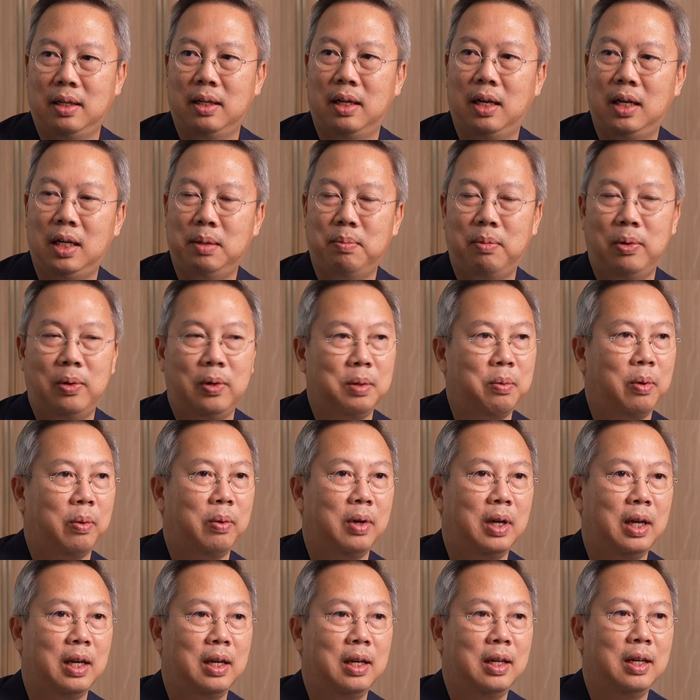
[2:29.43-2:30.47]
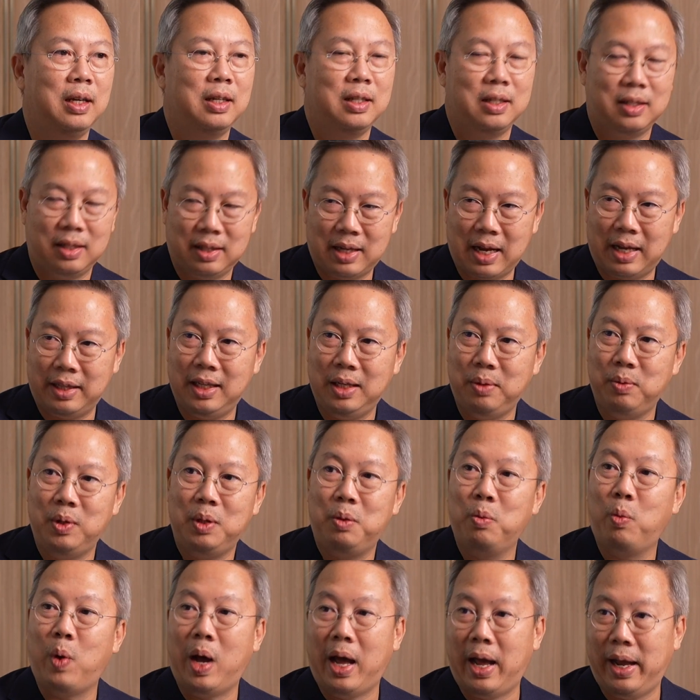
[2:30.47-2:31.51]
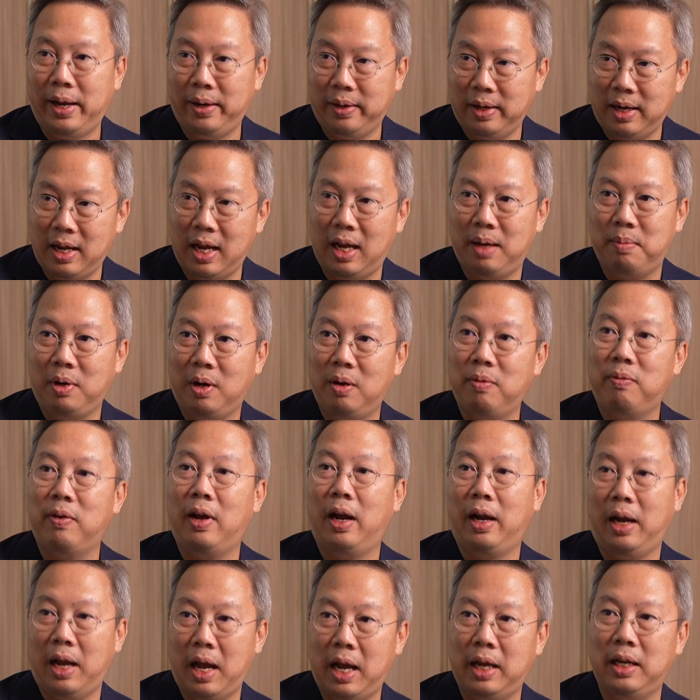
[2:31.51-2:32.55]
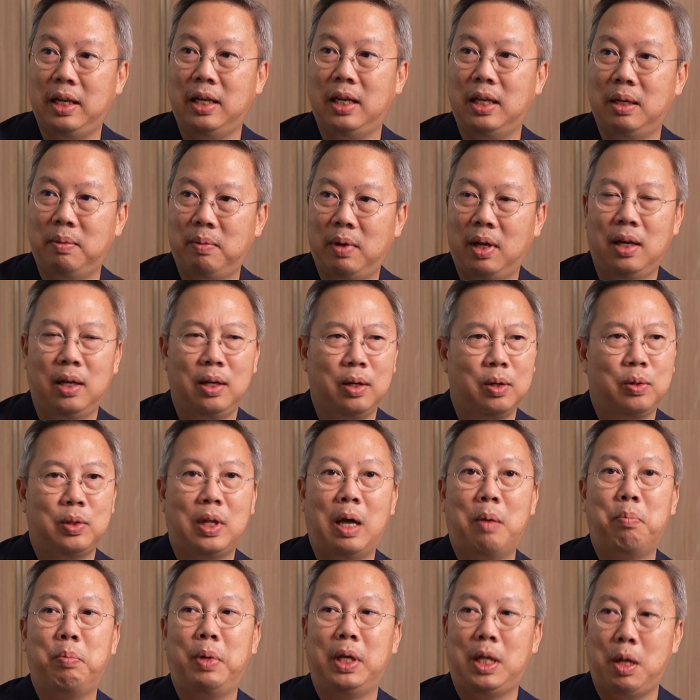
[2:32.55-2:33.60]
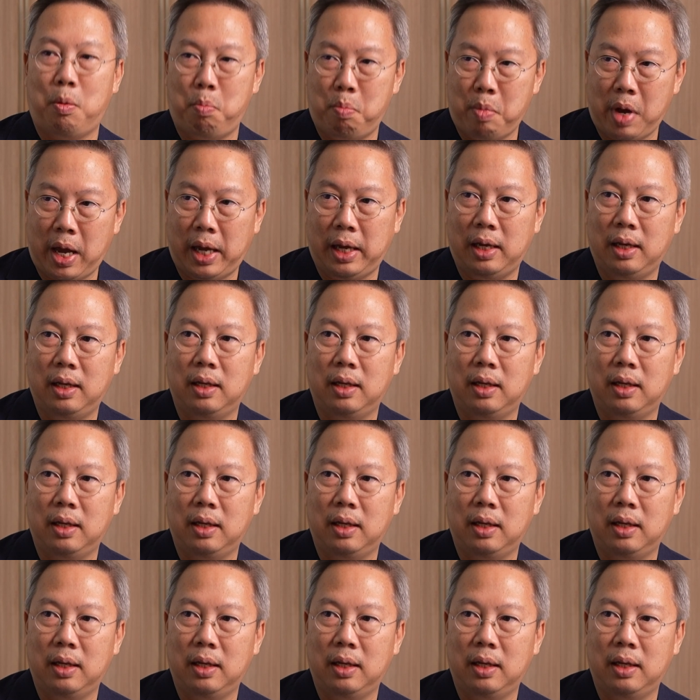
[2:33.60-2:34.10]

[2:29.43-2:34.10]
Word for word: นะหรือบางคนก็บอกว่า starting with why ก็ได้ก็ฟังง่ายดีใช่ไหมครับทำไปทำไม